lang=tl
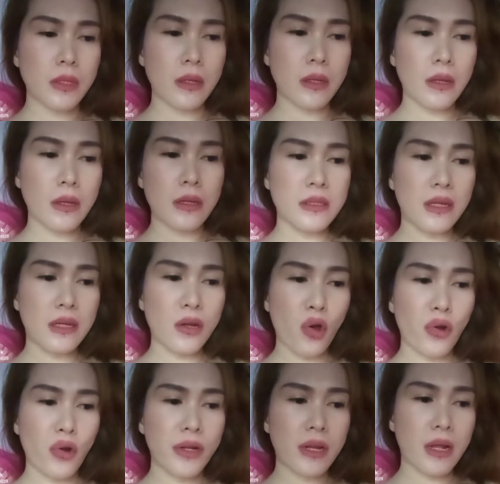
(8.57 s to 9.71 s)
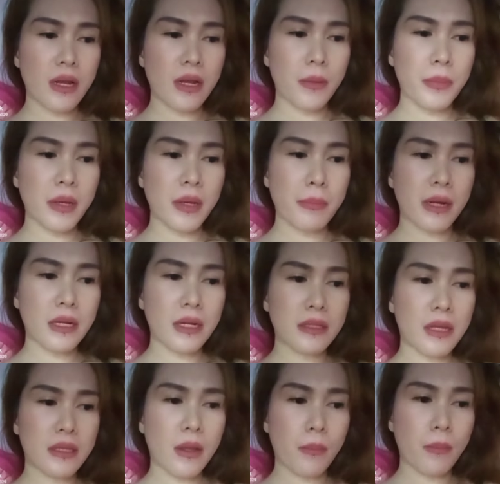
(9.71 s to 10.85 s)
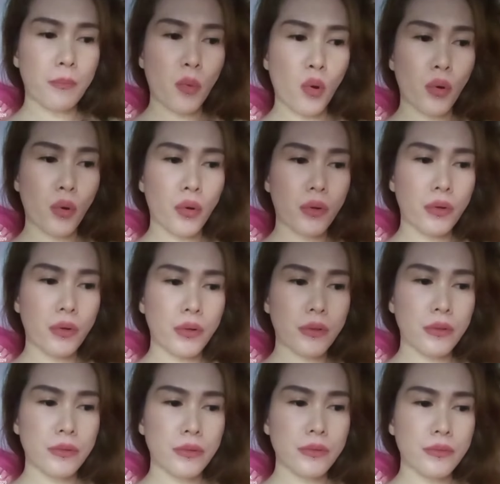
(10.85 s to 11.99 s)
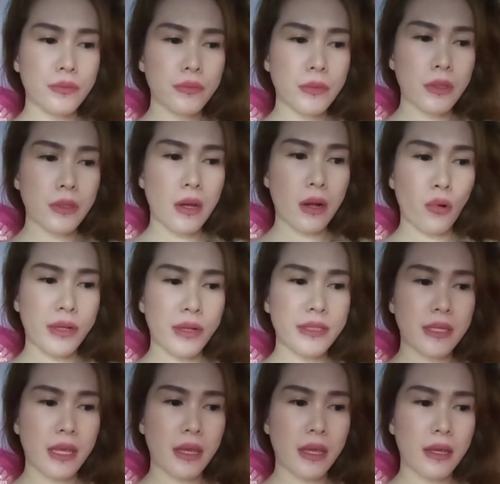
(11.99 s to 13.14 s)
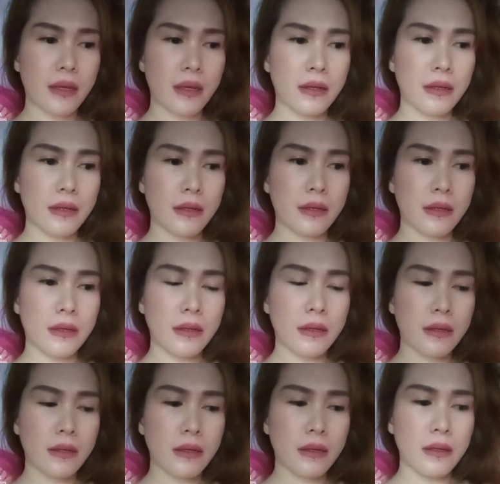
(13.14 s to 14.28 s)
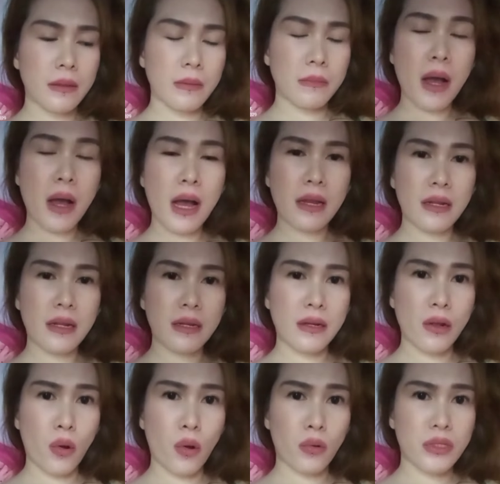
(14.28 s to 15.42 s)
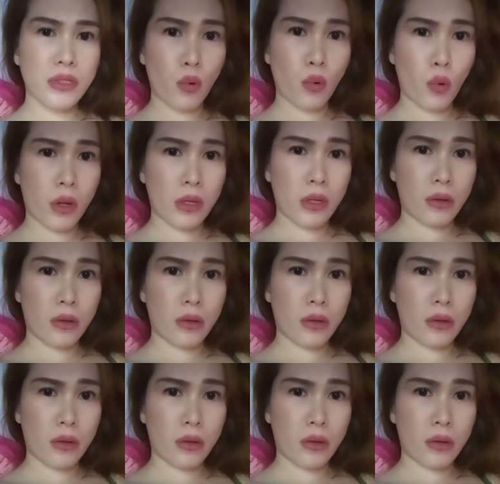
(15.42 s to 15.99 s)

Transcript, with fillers: Sana all nilalambing pag nagtatampo. Ako kasi, bahala na daw ako sa buhay